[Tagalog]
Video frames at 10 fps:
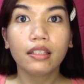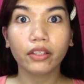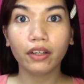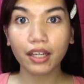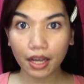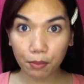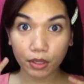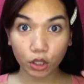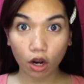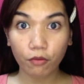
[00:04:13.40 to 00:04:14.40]
So, ayan,
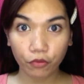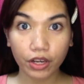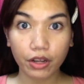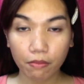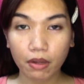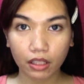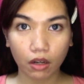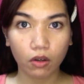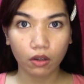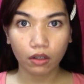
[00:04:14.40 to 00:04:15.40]
medyo comfy na yung mata
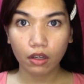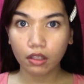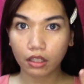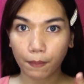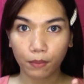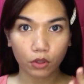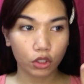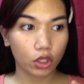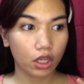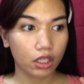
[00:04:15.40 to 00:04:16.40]
ko.
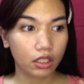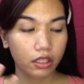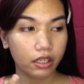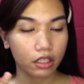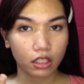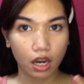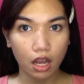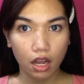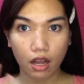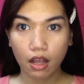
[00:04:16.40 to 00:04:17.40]
Tapos, hindi na
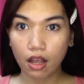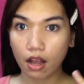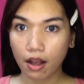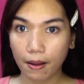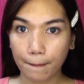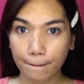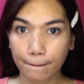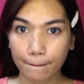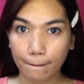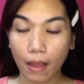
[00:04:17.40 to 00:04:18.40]
siya um,
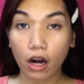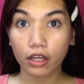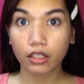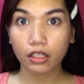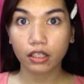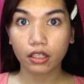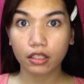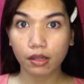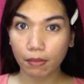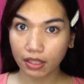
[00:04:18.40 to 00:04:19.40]
harsh
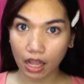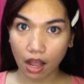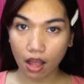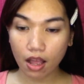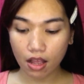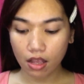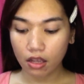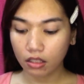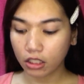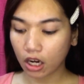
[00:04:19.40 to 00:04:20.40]
sa mata.
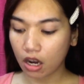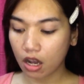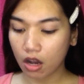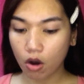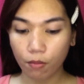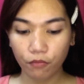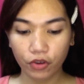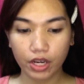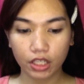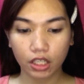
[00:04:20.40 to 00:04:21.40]
Tsaka,
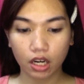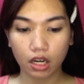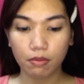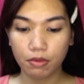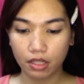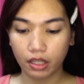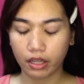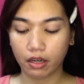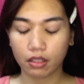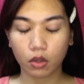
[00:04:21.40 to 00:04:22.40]
comfy na siya
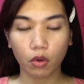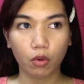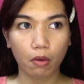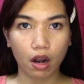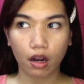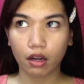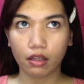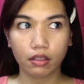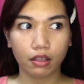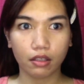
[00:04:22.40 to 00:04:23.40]
gamitin. So,
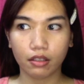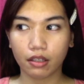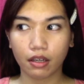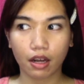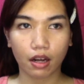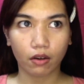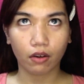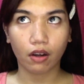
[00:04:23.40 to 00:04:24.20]
makakagunin-gunin na ako.